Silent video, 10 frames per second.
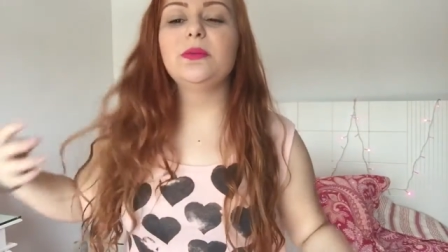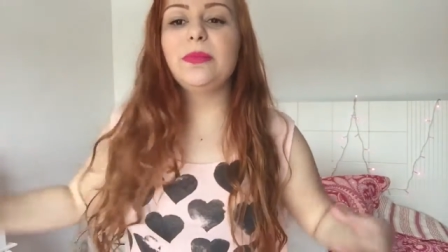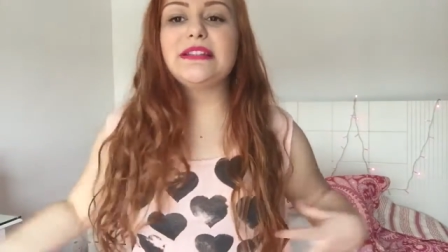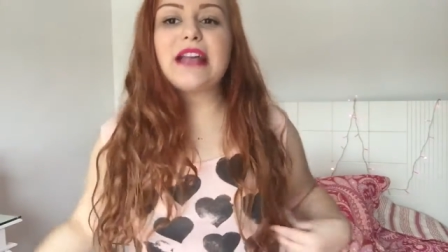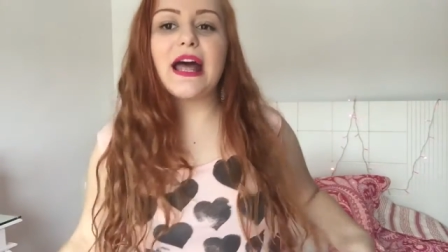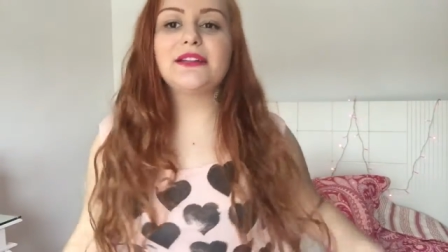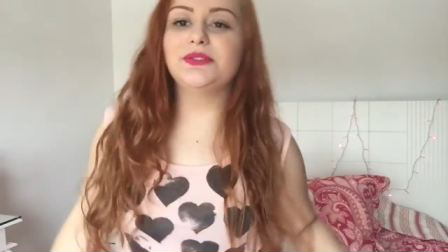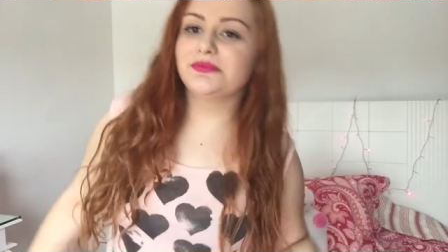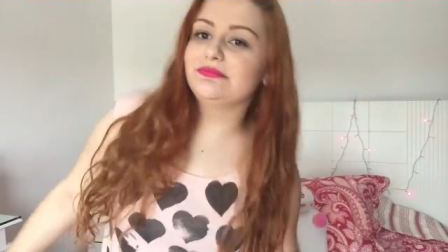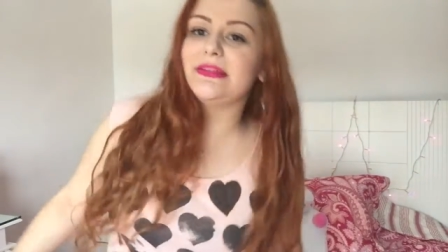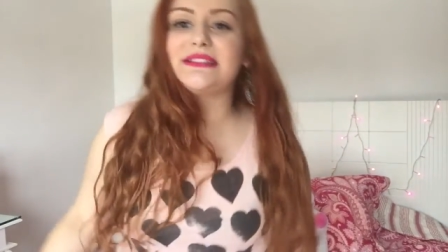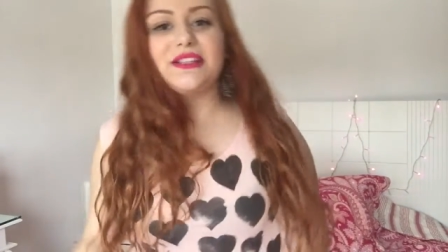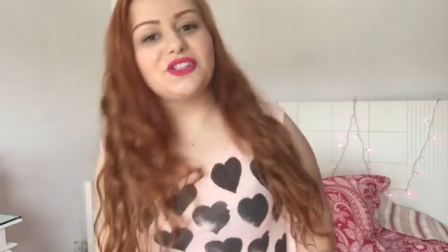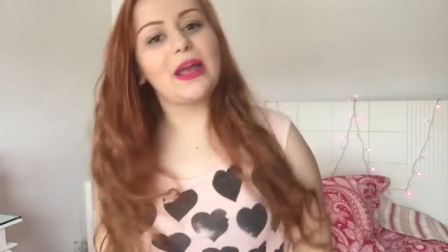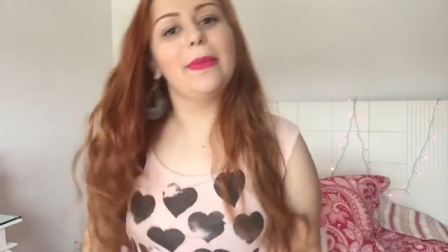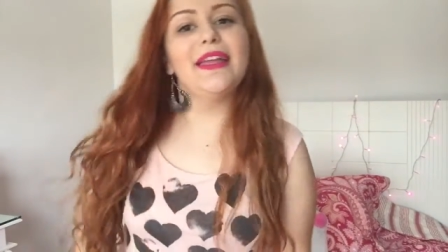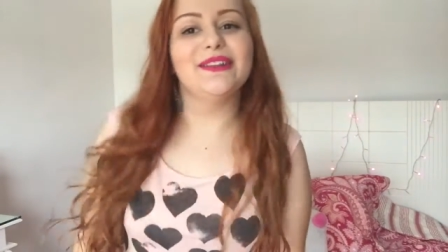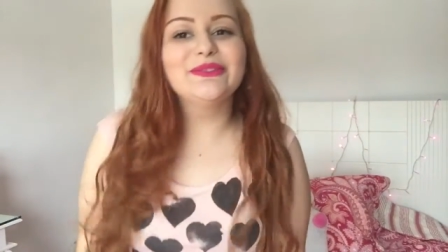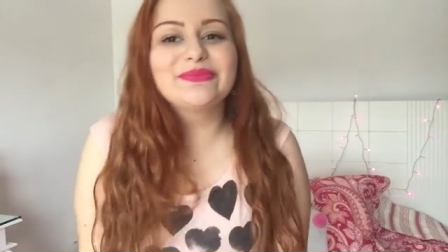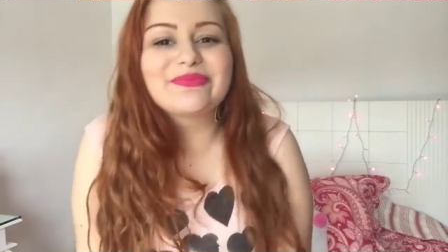pesado, bastante
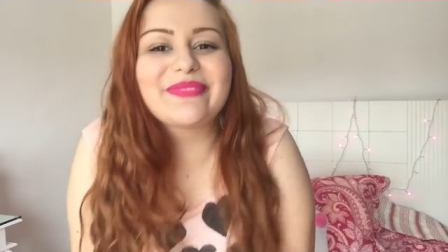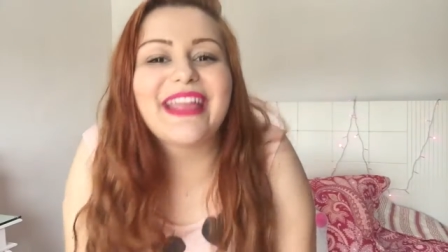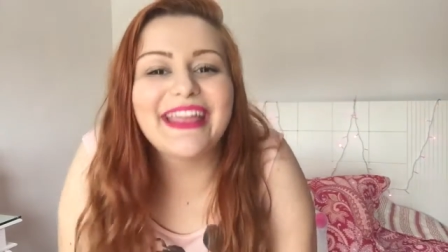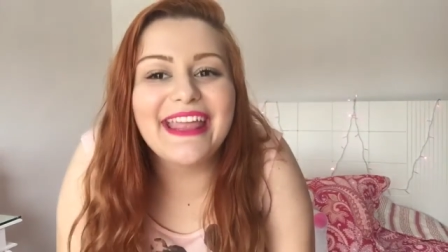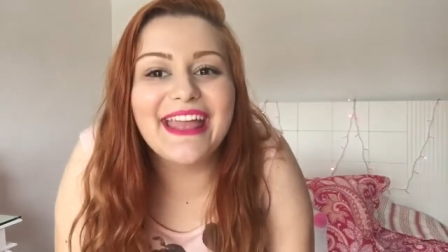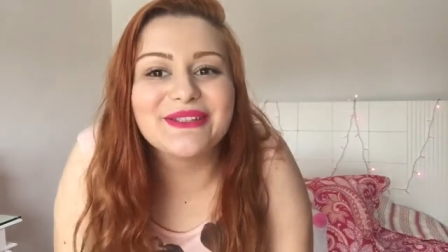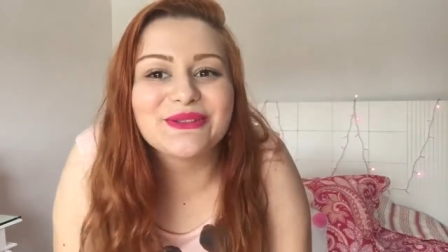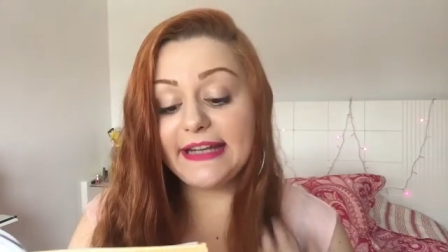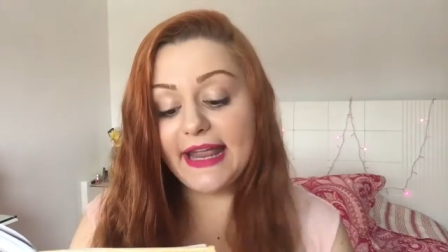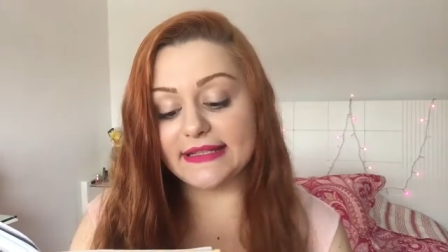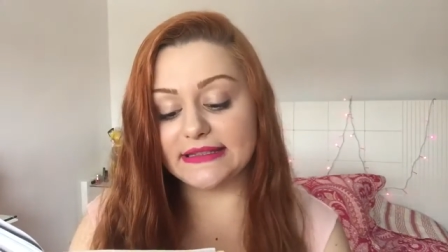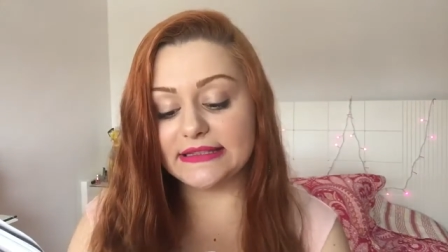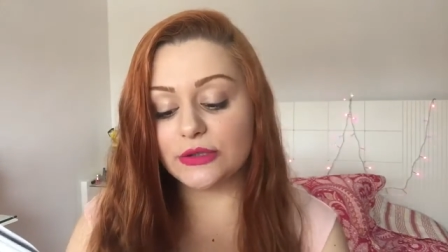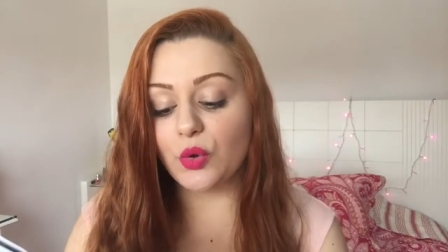cabelo, e é isso. 3.